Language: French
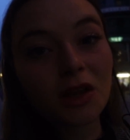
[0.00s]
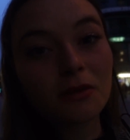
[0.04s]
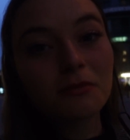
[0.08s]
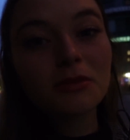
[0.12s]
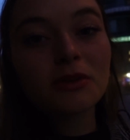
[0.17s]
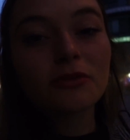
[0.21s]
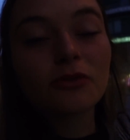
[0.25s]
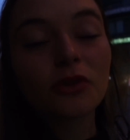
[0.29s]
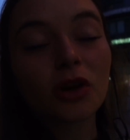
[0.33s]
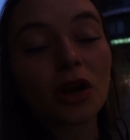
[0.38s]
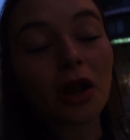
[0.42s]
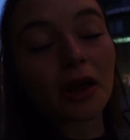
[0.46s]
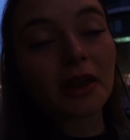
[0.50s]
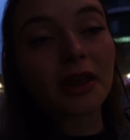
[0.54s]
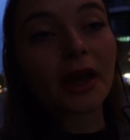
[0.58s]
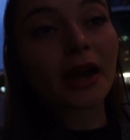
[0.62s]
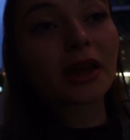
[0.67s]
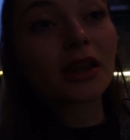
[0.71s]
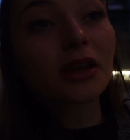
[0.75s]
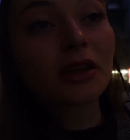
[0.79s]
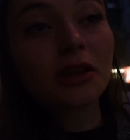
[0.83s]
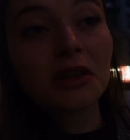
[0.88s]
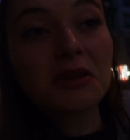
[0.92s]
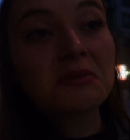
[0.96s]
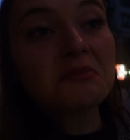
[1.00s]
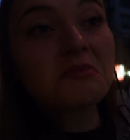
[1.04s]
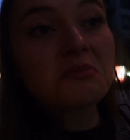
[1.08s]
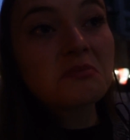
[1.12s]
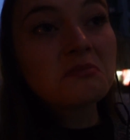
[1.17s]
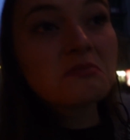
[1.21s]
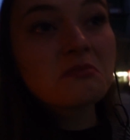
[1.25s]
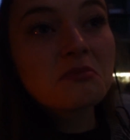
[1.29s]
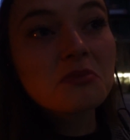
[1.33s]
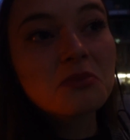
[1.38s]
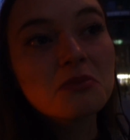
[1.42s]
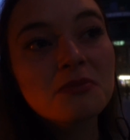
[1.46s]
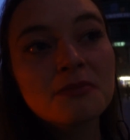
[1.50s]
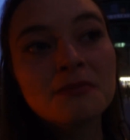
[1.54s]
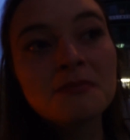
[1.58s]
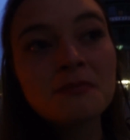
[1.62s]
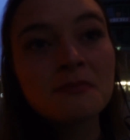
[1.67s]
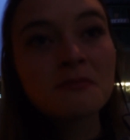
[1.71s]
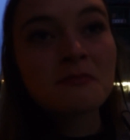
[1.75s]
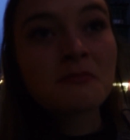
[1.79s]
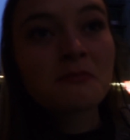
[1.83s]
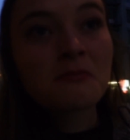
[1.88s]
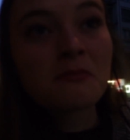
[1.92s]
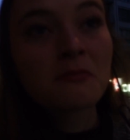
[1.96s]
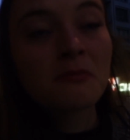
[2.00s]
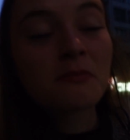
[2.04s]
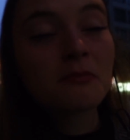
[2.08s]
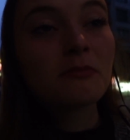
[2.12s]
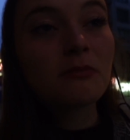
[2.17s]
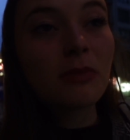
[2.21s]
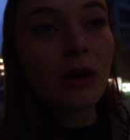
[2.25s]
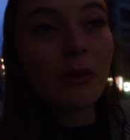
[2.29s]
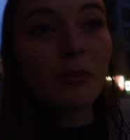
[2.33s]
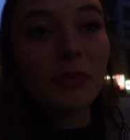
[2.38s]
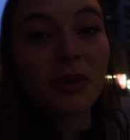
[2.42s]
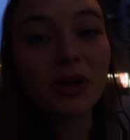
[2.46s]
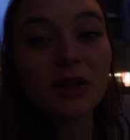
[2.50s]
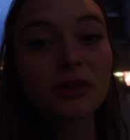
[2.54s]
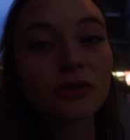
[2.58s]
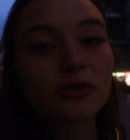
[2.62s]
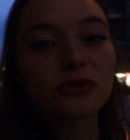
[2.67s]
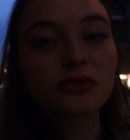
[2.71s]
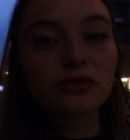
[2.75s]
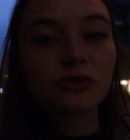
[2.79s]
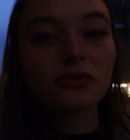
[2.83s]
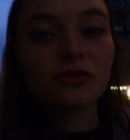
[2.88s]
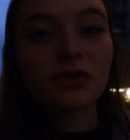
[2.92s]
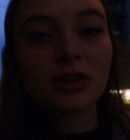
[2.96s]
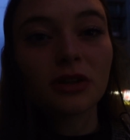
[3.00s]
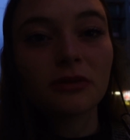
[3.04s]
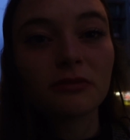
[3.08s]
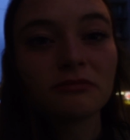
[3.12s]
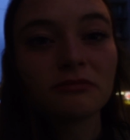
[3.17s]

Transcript: mais voilà, il n'y a rien qui m'appelle dans cette ville.